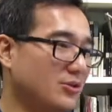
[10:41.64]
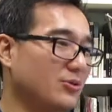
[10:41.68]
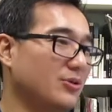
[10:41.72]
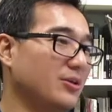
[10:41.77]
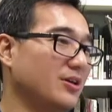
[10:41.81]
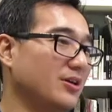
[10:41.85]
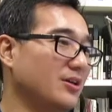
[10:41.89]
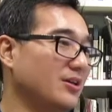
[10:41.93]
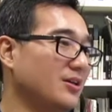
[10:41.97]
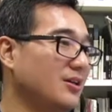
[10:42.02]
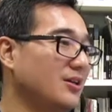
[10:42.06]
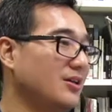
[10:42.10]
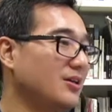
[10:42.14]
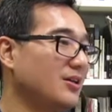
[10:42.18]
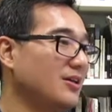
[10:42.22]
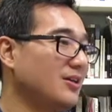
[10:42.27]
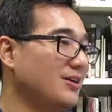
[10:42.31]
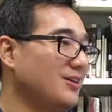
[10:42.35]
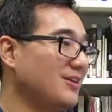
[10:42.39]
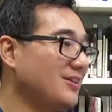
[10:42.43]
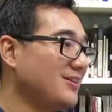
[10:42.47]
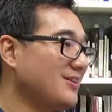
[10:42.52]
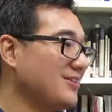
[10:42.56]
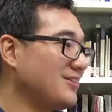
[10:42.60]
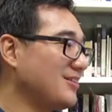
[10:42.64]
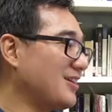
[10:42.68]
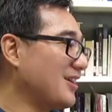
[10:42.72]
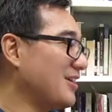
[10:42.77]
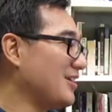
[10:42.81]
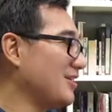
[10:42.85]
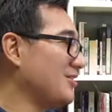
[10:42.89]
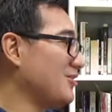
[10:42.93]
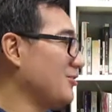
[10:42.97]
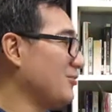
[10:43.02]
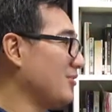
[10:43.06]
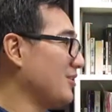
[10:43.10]
对，那
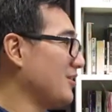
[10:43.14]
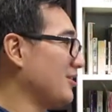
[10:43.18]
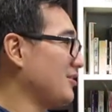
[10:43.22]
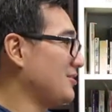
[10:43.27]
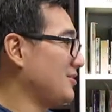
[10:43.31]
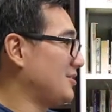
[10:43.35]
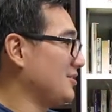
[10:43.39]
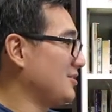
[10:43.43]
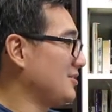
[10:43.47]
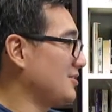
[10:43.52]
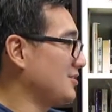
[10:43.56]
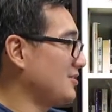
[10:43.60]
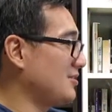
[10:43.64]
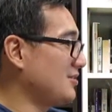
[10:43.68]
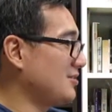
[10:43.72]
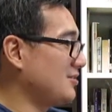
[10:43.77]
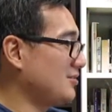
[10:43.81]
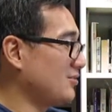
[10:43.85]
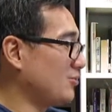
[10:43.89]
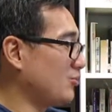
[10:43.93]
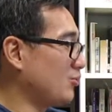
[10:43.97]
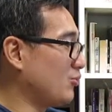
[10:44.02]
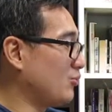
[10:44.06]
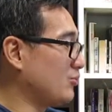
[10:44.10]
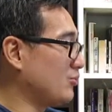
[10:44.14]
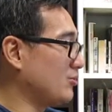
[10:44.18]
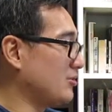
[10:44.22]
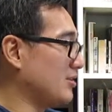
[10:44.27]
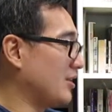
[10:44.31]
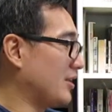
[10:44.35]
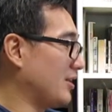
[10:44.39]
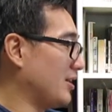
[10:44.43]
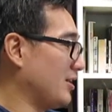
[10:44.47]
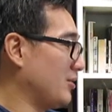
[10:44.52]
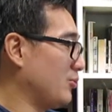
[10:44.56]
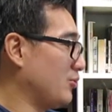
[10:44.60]
因为其实，
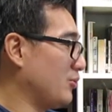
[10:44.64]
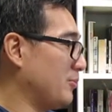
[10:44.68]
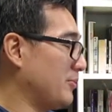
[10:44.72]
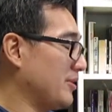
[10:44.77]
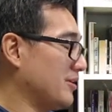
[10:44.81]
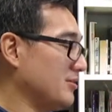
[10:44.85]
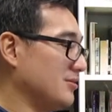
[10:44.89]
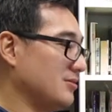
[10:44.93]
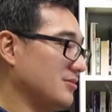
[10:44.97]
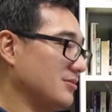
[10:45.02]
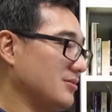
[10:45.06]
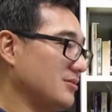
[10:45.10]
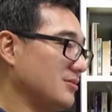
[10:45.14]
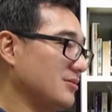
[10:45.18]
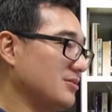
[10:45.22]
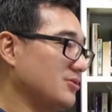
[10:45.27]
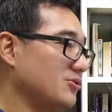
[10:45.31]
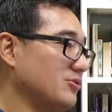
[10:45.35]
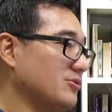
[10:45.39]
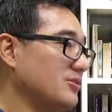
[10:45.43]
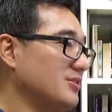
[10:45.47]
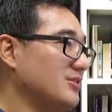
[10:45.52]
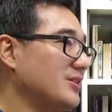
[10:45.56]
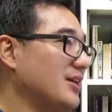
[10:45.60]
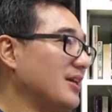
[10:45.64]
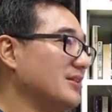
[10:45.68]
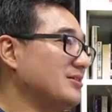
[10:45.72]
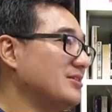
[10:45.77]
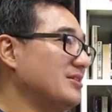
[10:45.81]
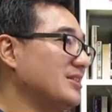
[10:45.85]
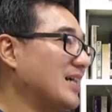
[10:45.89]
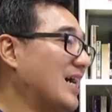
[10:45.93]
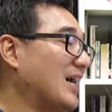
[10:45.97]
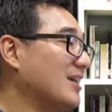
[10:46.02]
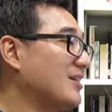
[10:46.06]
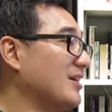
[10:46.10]
诶、欸，我们就是这样，
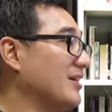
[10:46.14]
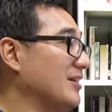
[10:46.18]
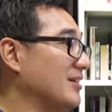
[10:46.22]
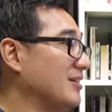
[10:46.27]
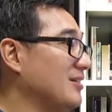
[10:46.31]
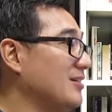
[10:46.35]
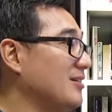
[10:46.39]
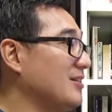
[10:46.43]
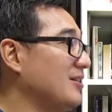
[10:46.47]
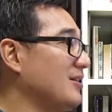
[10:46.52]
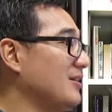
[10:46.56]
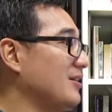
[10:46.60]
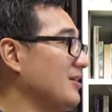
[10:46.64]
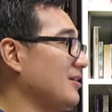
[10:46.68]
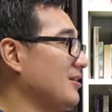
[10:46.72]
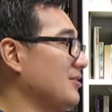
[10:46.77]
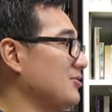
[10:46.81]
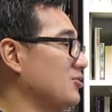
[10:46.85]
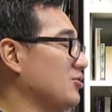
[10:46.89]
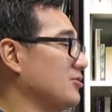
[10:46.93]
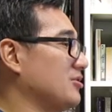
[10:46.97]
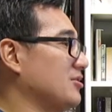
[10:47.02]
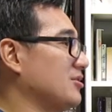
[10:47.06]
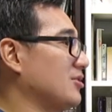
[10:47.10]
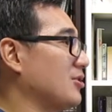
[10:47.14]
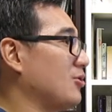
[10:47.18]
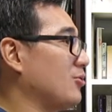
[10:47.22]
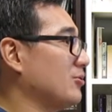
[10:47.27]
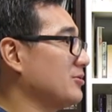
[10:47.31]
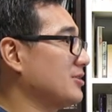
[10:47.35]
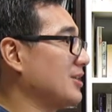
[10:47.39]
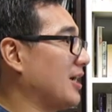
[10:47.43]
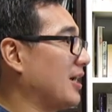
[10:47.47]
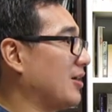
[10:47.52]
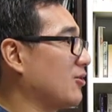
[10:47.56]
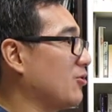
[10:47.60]
家庭就是
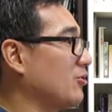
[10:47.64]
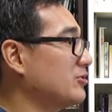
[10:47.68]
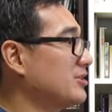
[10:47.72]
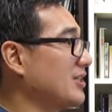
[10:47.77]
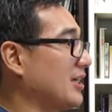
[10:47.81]
工厂，工